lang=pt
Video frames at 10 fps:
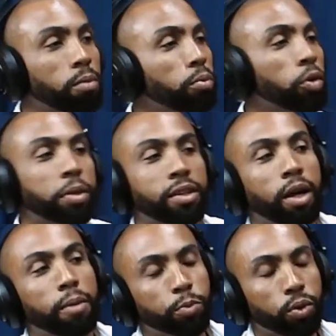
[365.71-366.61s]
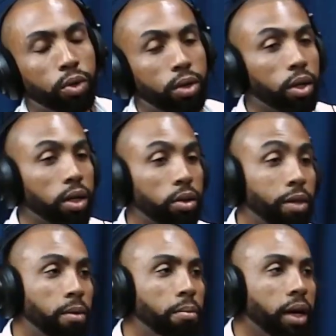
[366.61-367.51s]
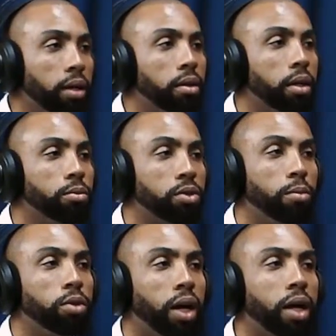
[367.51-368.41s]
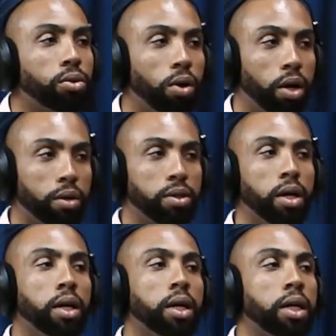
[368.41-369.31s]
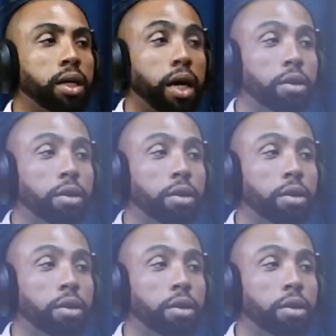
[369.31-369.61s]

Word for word: porque eu não prestava mais procuradoria, eu estava bem em termos remuneratórios. Que aí